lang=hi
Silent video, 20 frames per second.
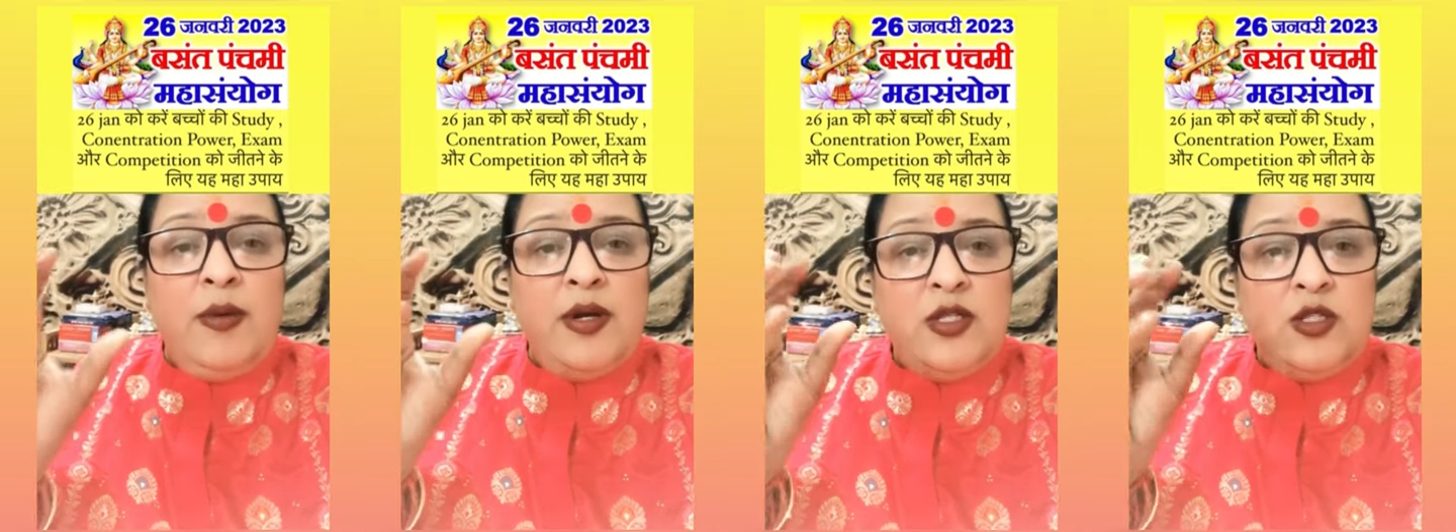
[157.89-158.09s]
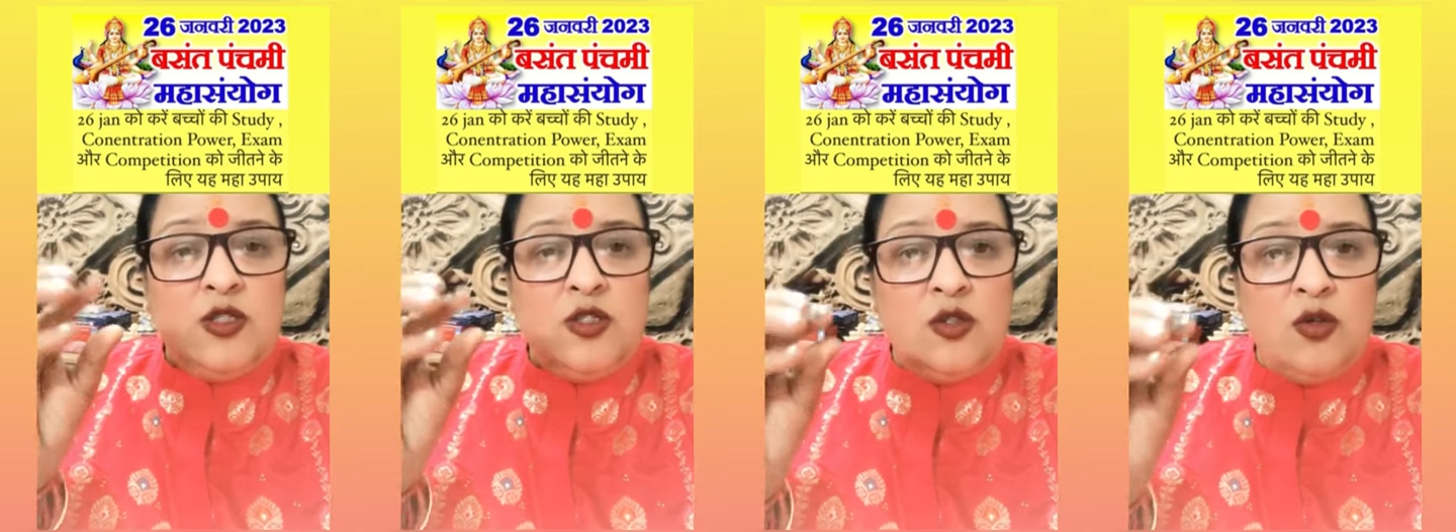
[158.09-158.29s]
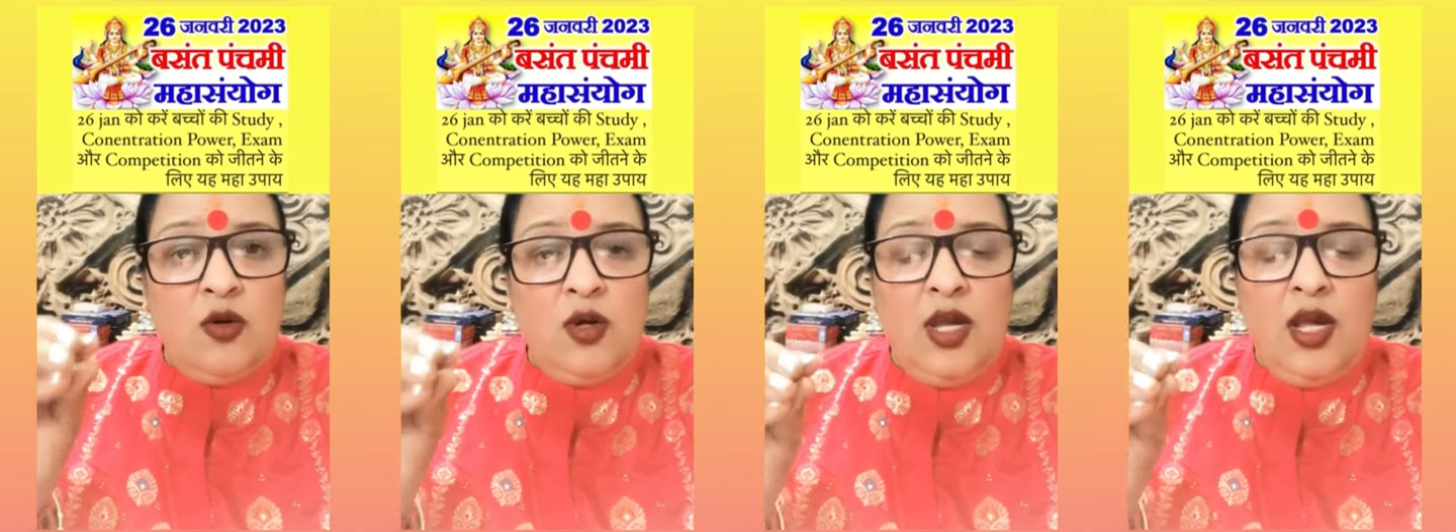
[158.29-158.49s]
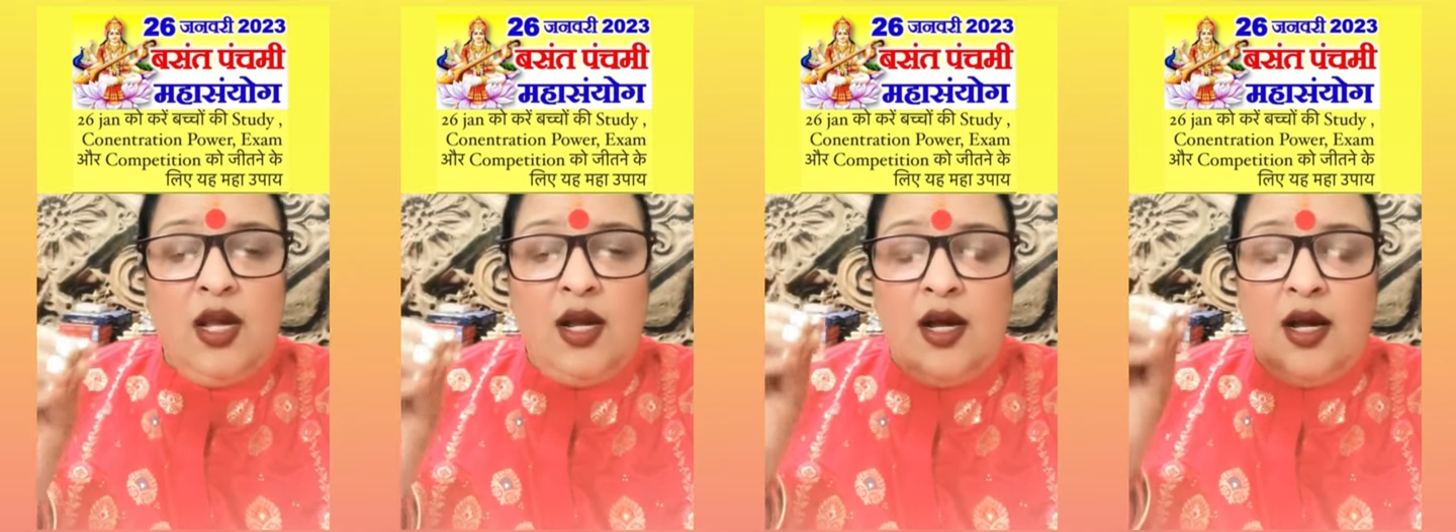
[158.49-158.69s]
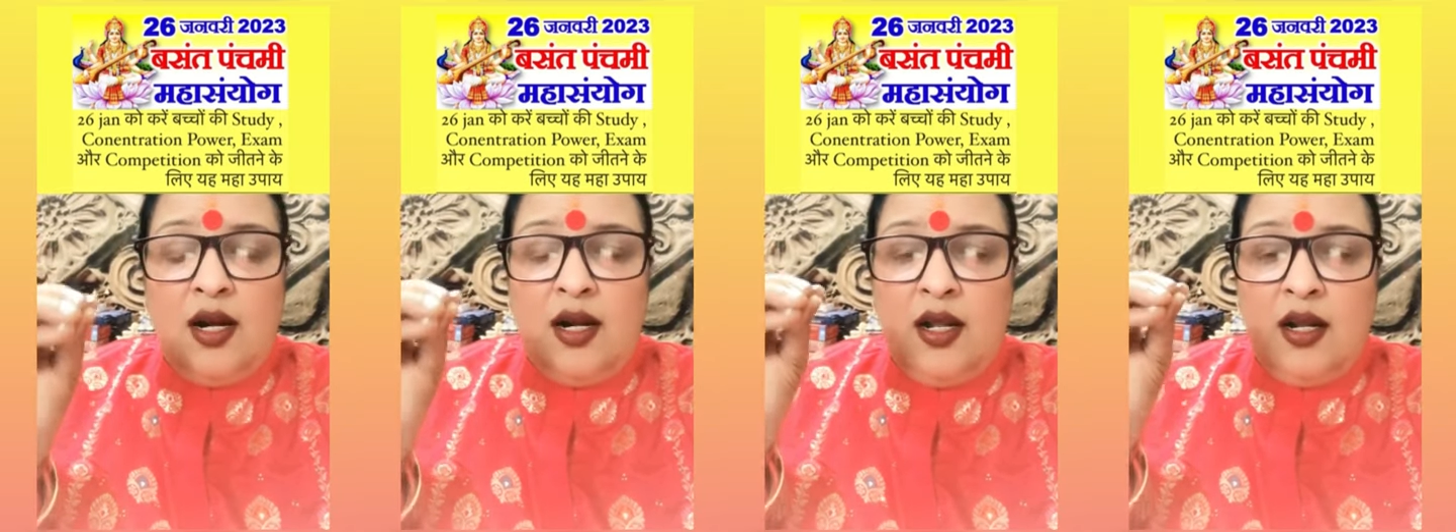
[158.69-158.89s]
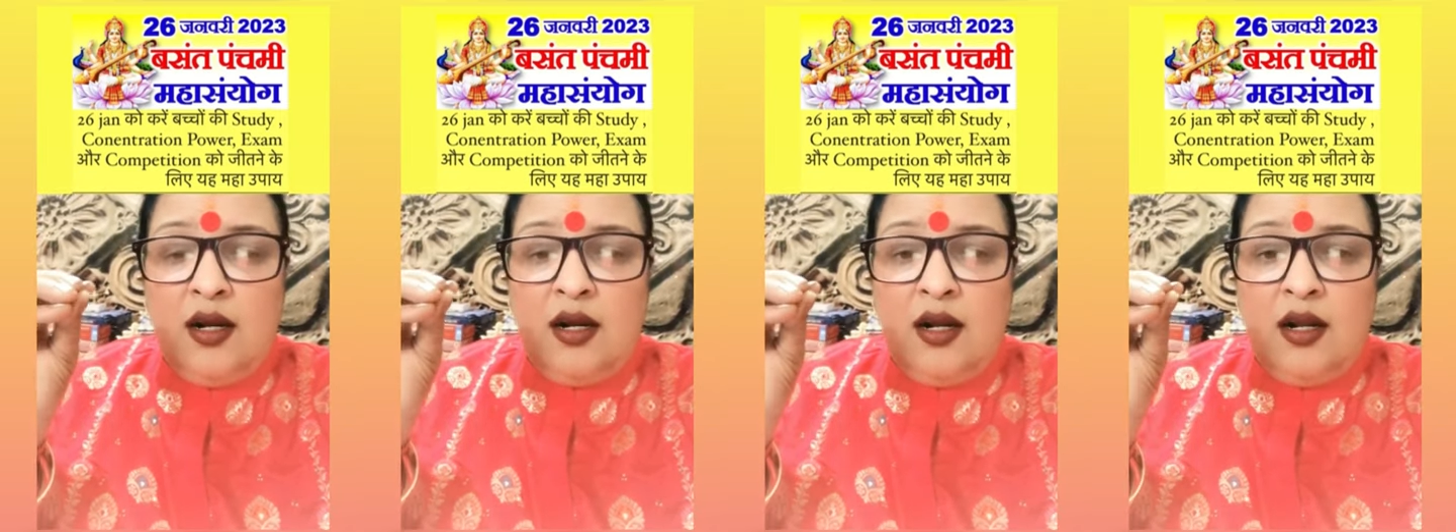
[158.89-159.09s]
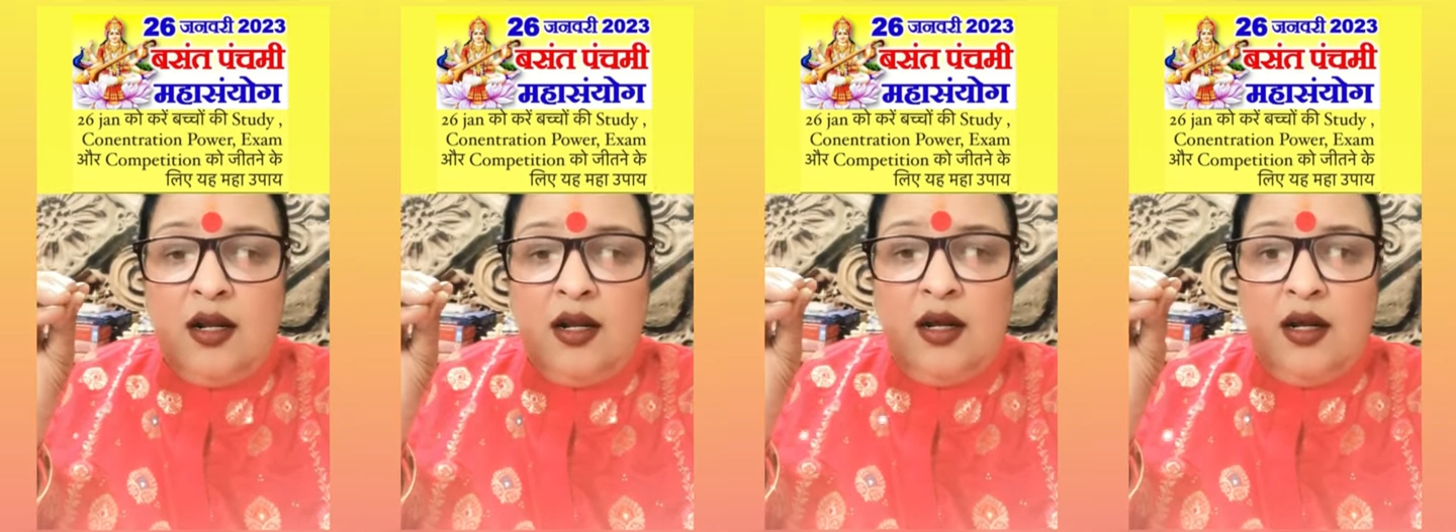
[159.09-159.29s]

बच्चों के कलर